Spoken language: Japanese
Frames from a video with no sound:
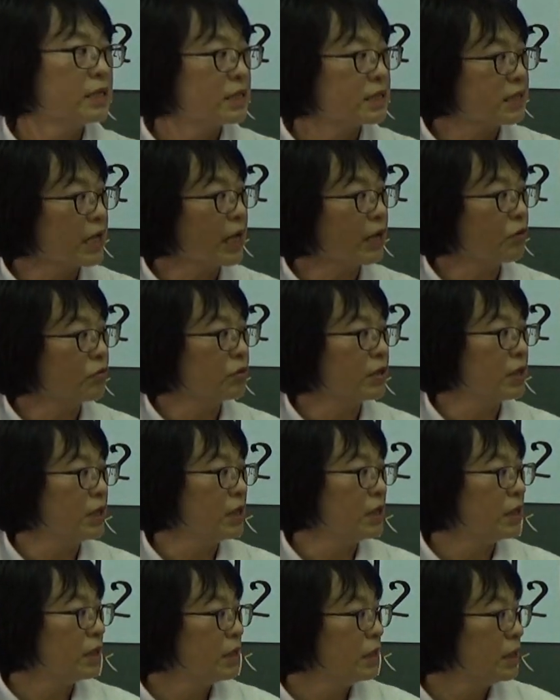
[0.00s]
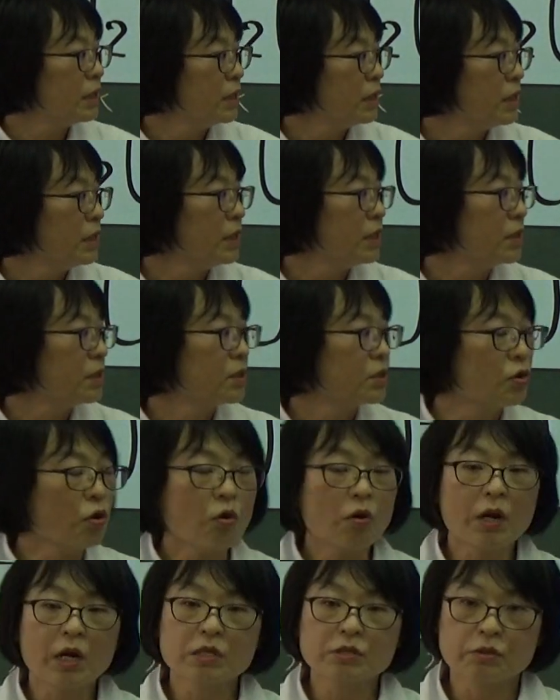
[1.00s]
最後に
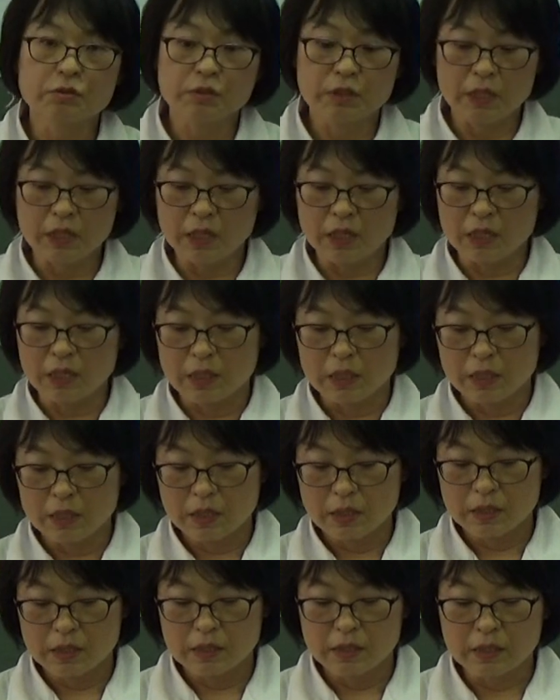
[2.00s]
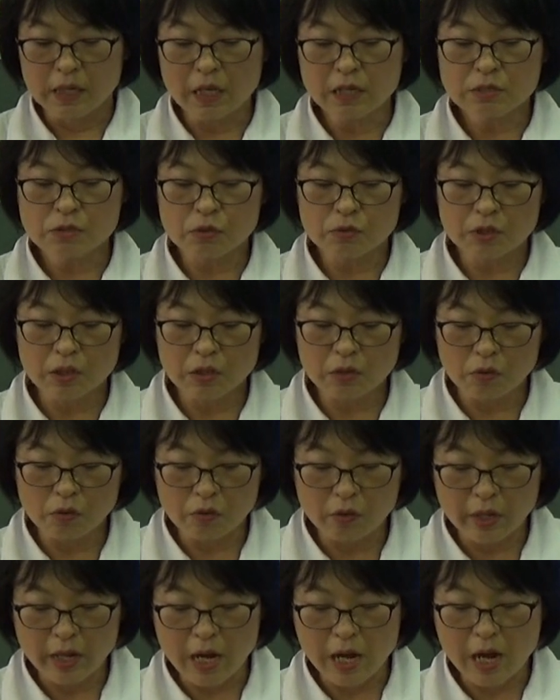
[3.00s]
教科書に元素記
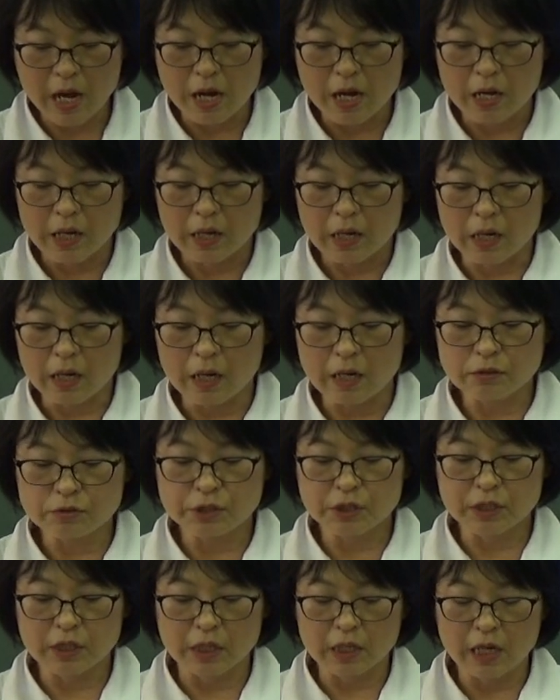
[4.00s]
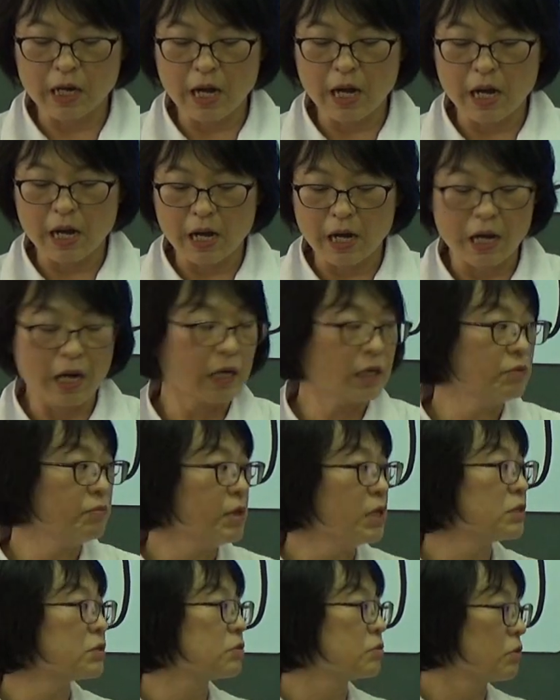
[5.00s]
号や化学式があり
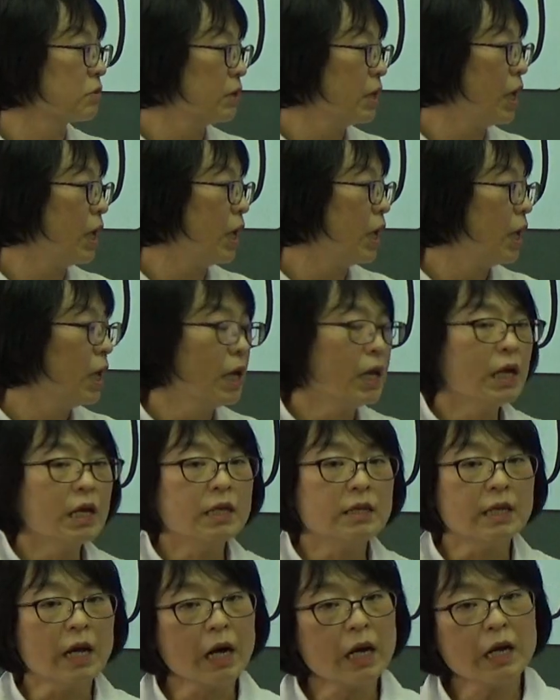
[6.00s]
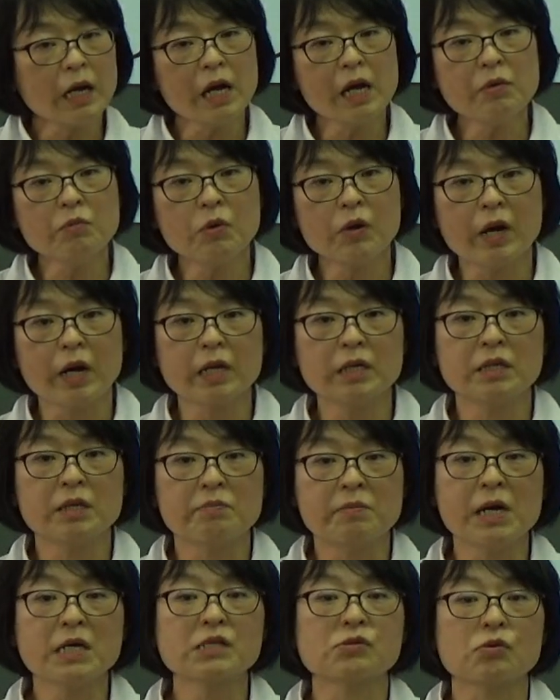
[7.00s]
ますので何回も書いて
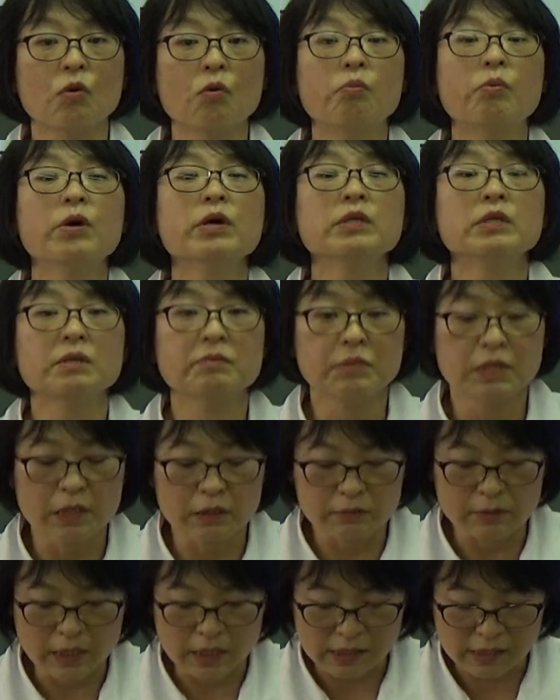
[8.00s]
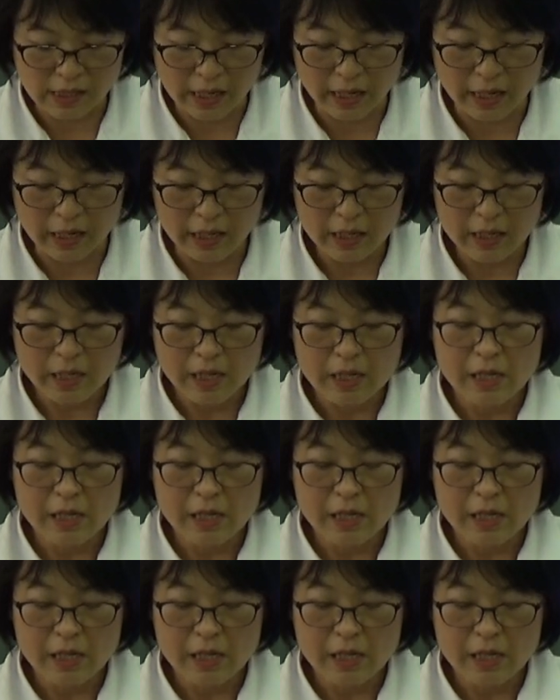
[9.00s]
まず覚えてみてください